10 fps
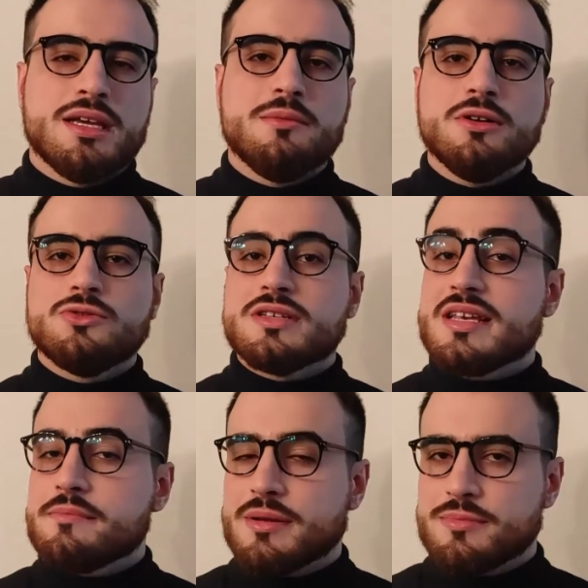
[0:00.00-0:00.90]
Il mondo è
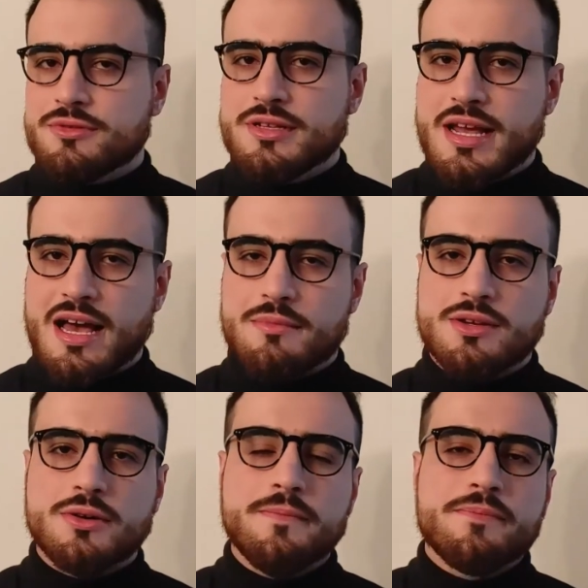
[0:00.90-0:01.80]
sempre più
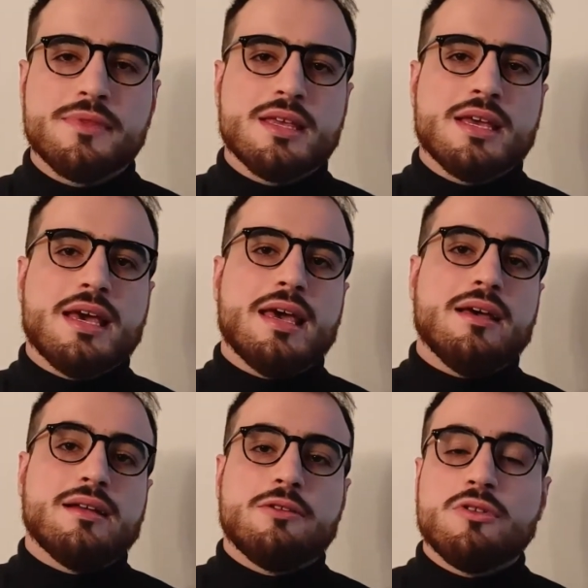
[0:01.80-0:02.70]
dinamico
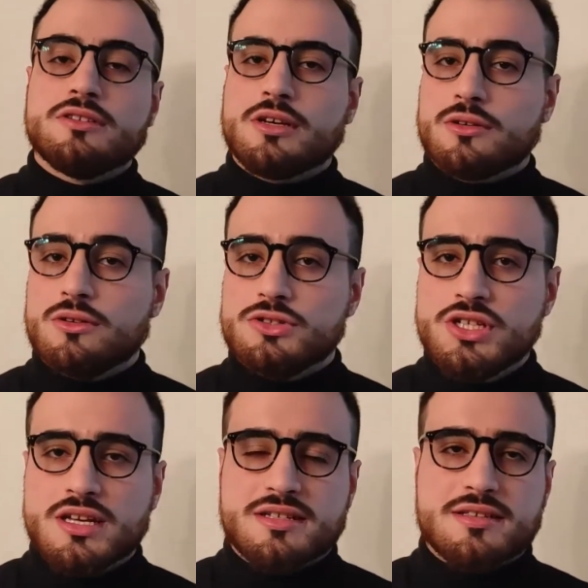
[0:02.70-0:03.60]
e le nuove
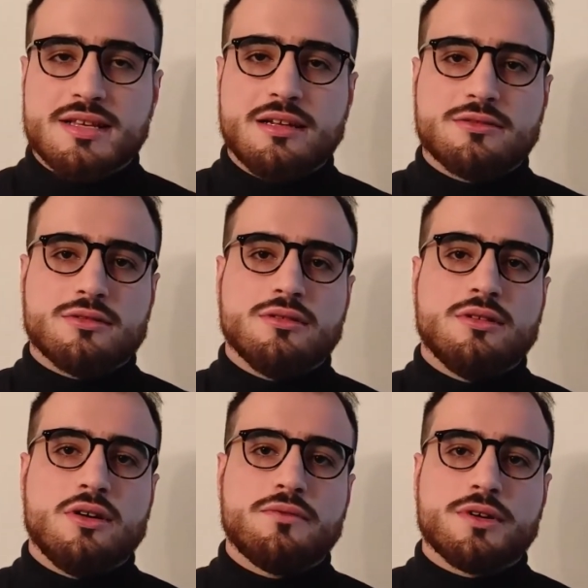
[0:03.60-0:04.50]
tecnologie
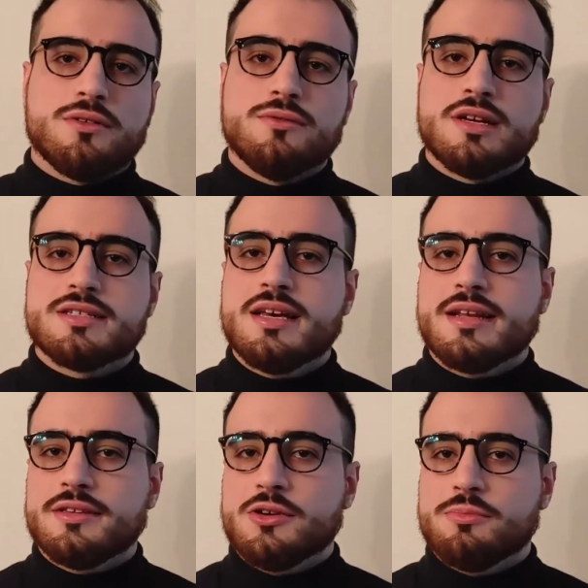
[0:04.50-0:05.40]
senz'altro offrono una
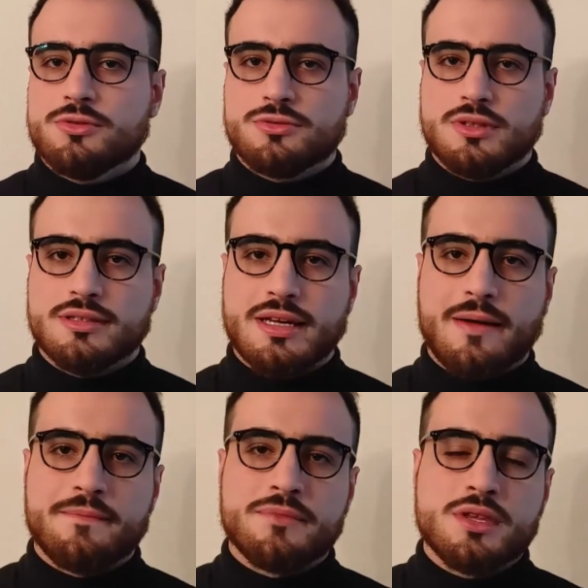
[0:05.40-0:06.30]
serie di
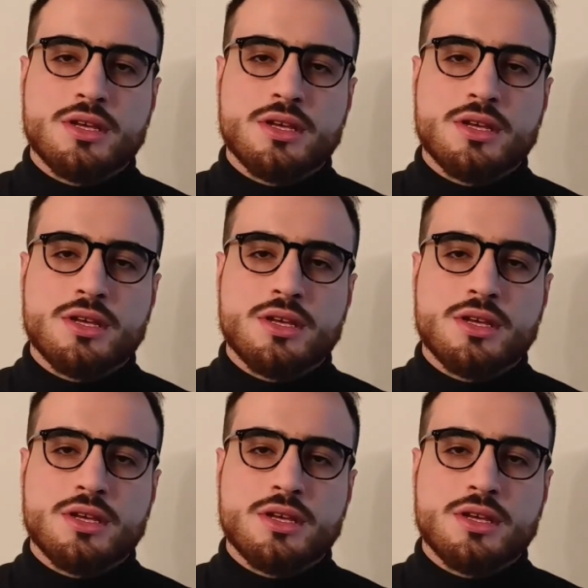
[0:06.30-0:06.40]
opportunità.